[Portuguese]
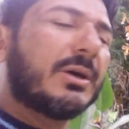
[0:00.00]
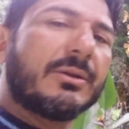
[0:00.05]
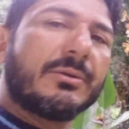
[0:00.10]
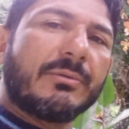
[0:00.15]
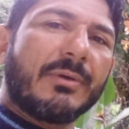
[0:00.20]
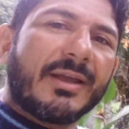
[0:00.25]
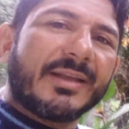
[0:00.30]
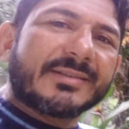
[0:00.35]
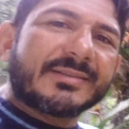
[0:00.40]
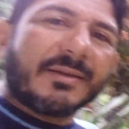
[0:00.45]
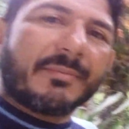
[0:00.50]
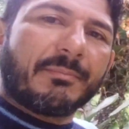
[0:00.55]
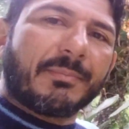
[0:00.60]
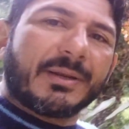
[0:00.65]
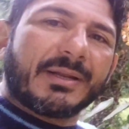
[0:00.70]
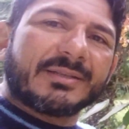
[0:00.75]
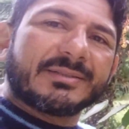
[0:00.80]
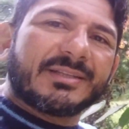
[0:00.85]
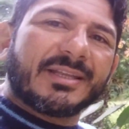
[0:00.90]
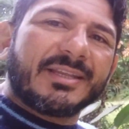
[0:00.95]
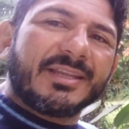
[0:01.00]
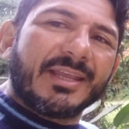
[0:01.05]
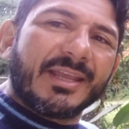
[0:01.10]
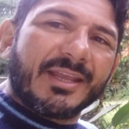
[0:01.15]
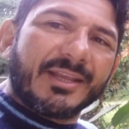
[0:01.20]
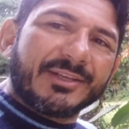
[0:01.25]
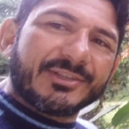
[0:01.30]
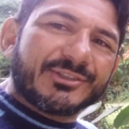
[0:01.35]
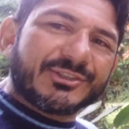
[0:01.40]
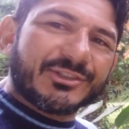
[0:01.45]
ano essa planta
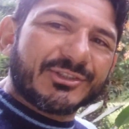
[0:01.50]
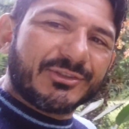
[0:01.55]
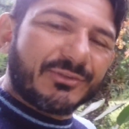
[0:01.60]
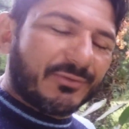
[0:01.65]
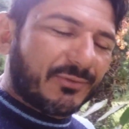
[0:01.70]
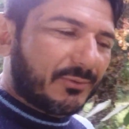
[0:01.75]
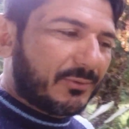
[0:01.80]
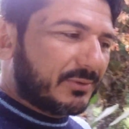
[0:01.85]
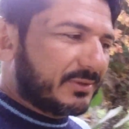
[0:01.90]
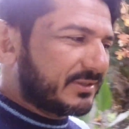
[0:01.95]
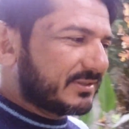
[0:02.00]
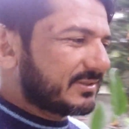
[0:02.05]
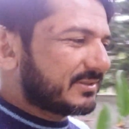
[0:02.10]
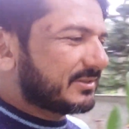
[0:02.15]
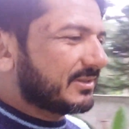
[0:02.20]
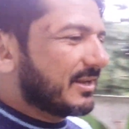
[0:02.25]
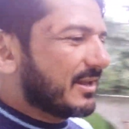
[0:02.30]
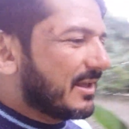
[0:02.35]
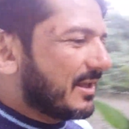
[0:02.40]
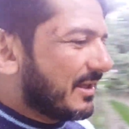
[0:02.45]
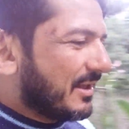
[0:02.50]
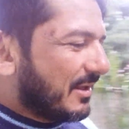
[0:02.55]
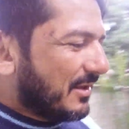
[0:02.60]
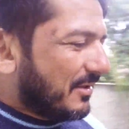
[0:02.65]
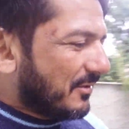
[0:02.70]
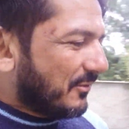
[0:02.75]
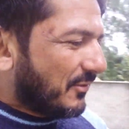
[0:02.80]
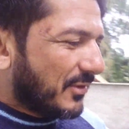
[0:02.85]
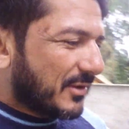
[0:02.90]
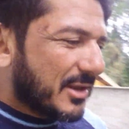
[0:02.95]
enche de flores.
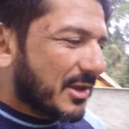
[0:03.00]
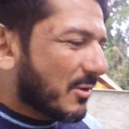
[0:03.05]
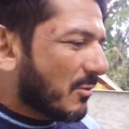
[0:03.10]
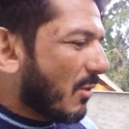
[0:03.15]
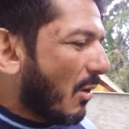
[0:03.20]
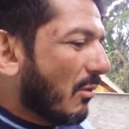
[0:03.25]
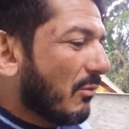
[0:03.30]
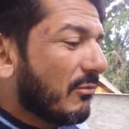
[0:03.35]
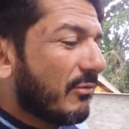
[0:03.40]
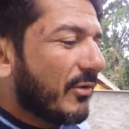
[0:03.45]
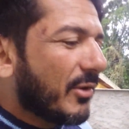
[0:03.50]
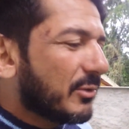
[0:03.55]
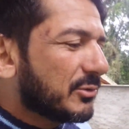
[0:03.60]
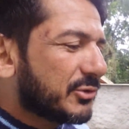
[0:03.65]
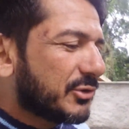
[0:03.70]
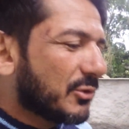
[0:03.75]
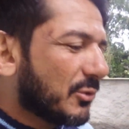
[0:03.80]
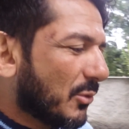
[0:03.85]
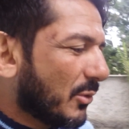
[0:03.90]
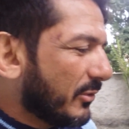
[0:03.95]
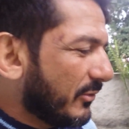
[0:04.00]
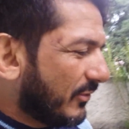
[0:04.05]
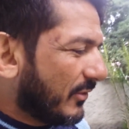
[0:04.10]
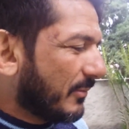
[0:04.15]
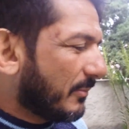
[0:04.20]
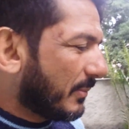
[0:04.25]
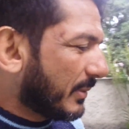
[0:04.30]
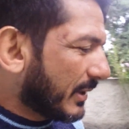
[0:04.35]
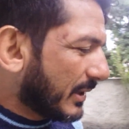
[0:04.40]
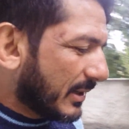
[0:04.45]
Fica igual um véu de noivo
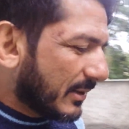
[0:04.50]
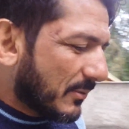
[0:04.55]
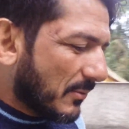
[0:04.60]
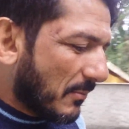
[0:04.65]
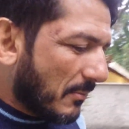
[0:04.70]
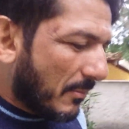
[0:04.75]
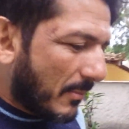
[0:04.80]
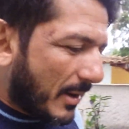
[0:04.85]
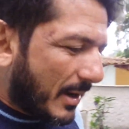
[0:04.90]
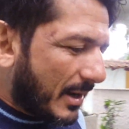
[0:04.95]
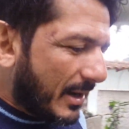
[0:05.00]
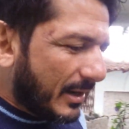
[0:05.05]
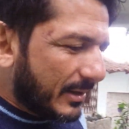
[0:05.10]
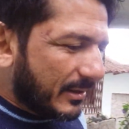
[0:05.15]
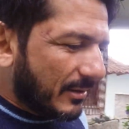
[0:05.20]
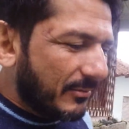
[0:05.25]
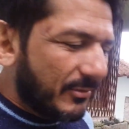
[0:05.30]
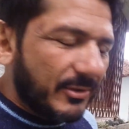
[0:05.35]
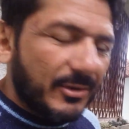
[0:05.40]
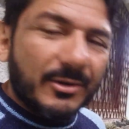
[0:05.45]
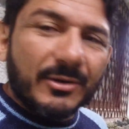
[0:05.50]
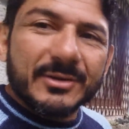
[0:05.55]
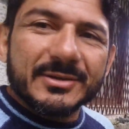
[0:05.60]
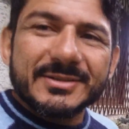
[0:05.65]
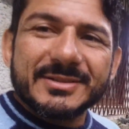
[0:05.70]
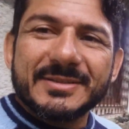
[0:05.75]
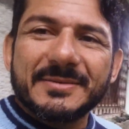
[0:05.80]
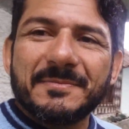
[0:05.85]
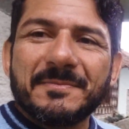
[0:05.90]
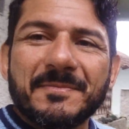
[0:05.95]
branco
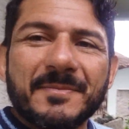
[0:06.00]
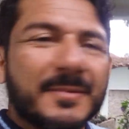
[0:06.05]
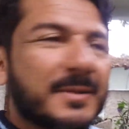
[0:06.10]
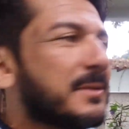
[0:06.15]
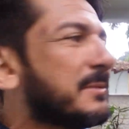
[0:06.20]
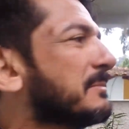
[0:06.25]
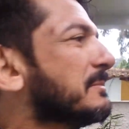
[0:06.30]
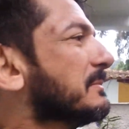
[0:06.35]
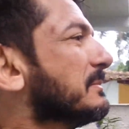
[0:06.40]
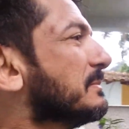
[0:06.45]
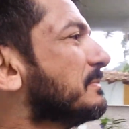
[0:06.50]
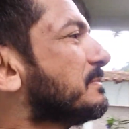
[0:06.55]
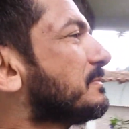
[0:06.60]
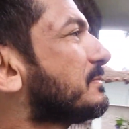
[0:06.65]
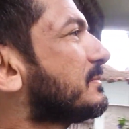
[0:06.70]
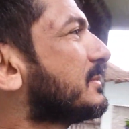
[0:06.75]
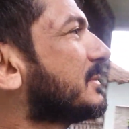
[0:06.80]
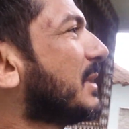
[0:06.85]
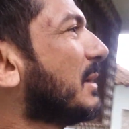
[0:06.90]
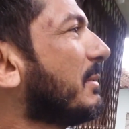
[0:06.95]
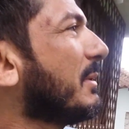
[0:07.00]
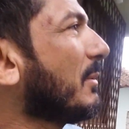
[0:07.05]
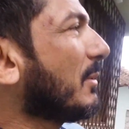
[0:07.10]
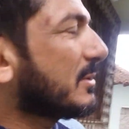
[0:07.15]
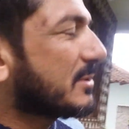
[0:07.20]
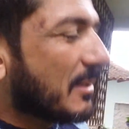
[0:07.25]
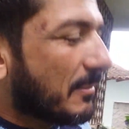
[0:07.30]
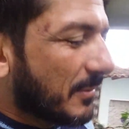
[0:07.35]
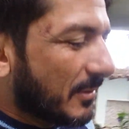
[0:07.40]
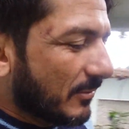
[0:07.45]
maravilhosa. Também vou
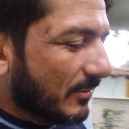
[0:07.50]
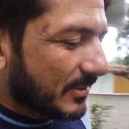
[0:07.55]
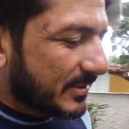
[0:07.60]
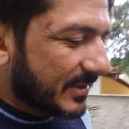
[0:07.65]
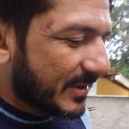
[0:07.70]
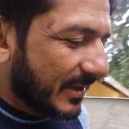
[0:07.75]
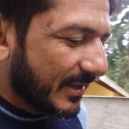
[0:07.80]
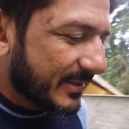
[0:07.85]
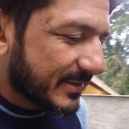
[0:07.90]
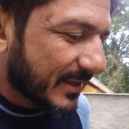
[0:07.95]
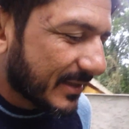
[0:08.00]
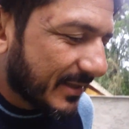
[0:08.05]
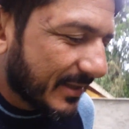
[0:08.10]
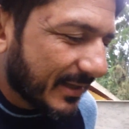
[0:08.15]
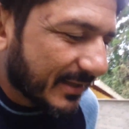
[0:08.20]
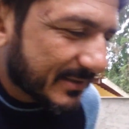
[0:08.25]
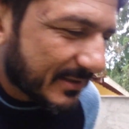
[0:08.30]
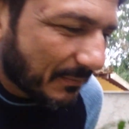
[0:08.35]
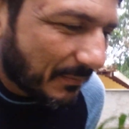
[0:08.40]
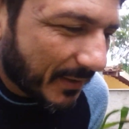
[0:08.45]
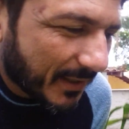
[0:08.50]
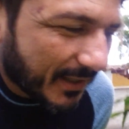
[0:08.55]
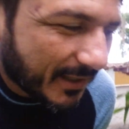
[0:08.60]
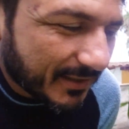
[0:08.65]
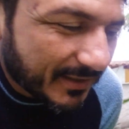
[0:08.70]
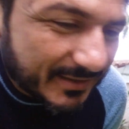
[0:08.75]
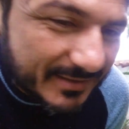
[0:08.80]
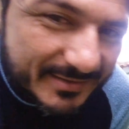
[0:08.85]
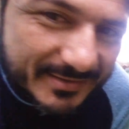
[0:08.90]
mostrar para vocês aqui essa pequena